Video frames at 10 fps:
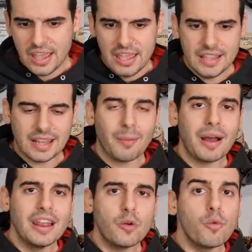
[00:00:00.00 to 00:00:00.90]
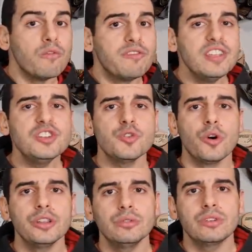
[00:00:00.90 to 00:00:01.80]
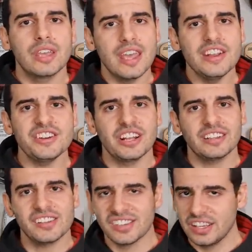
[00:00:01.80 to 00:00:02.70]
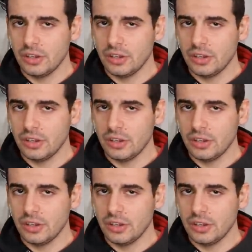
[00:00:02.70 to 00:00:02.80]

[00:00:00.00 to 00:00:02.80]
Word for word: e trabalhei com 28 quente na traseira.